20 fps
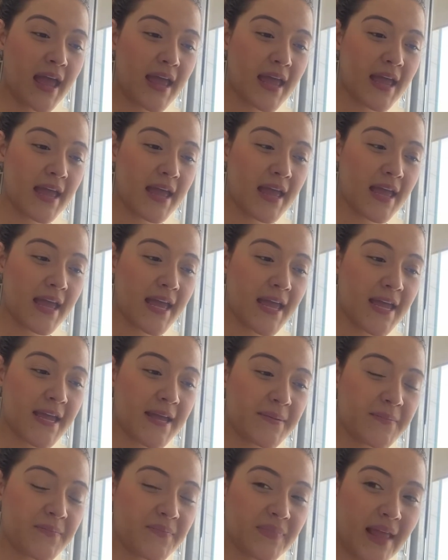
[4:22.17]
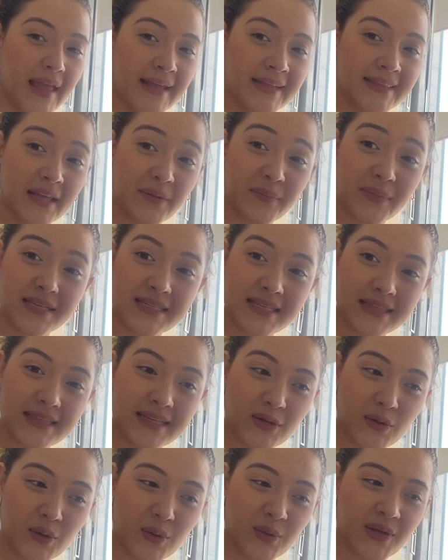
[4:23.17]
eh, en temas de
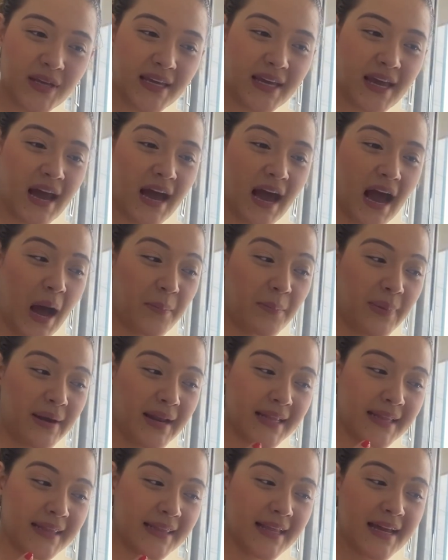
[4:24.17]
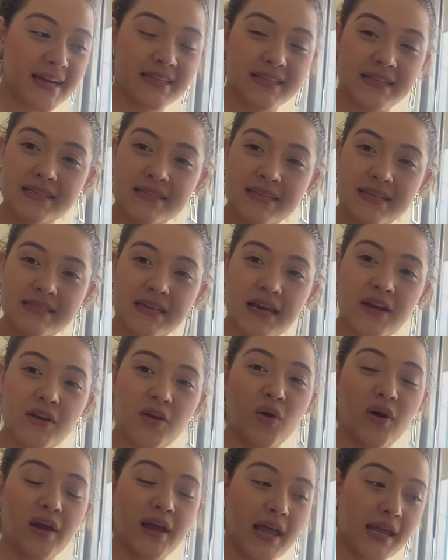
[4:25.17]
tecnología, aprender desde
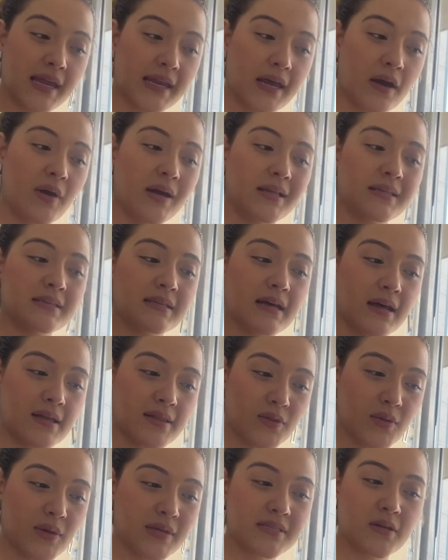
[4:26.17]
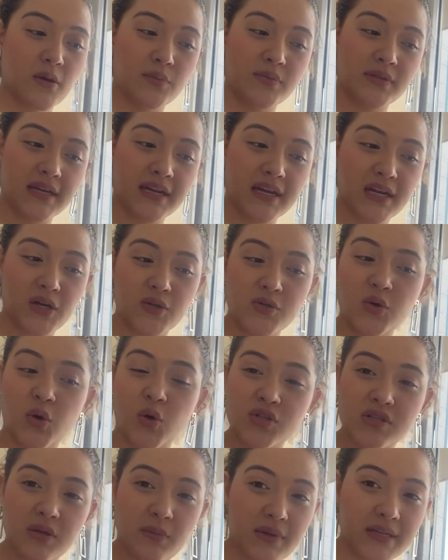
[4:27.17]
cero e ir avanzando hasta obtener los
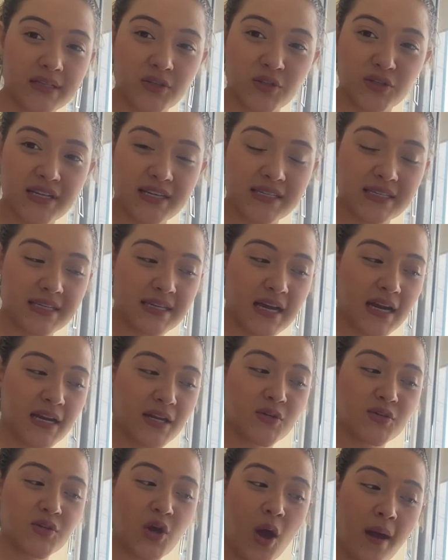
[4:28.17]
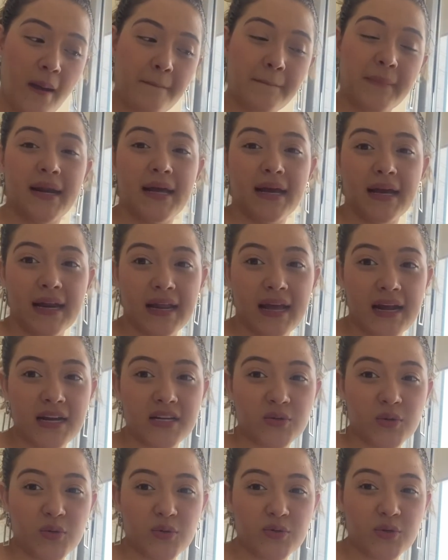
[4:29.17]
conocimientos necesarios para
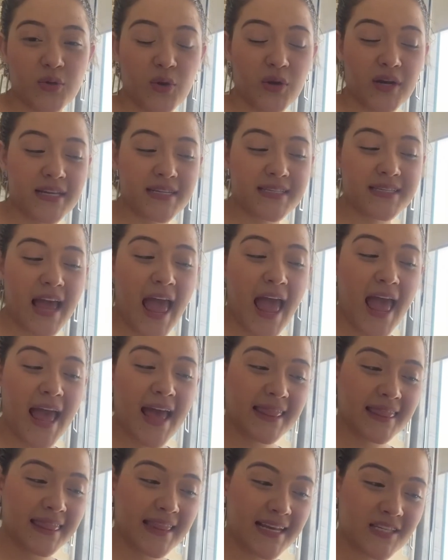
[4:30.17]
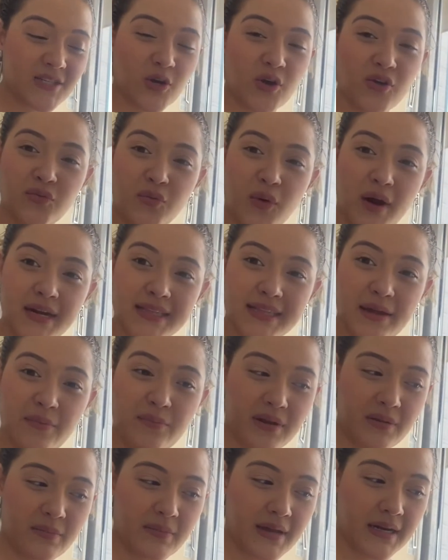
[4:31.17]
crear soluciones de software de
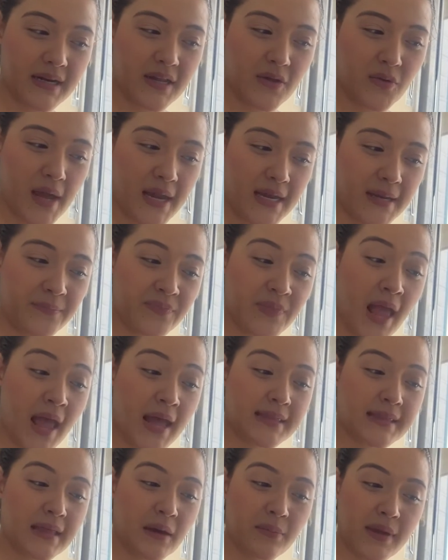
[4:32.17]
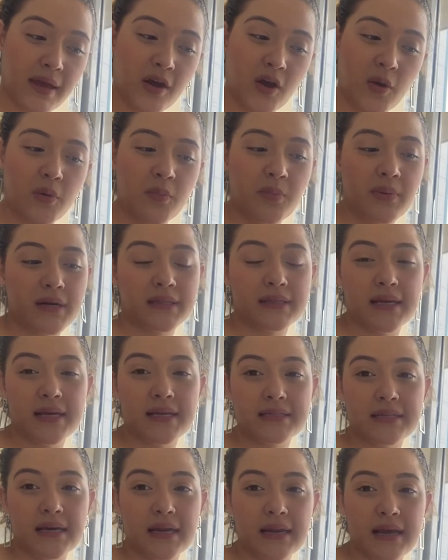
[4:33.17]
primer nivel. También como parte de
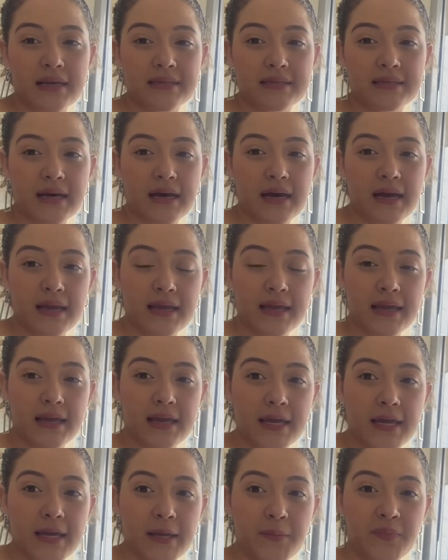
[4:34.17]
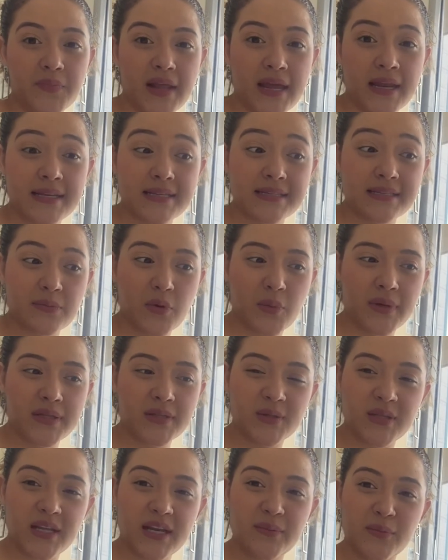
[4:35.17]
esta alianza, eh, en este
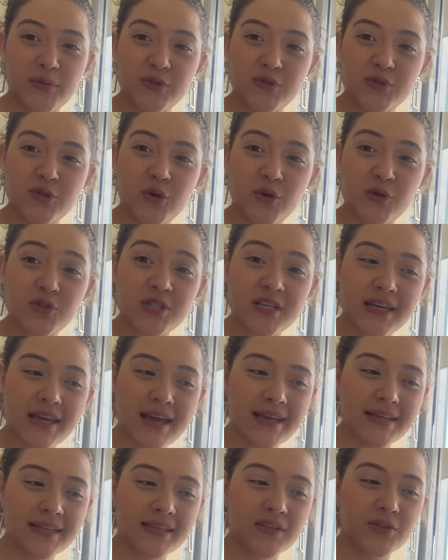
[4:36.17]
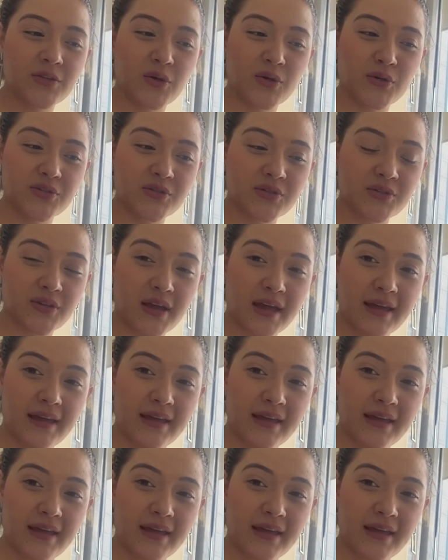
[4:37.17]
momento tenemos 200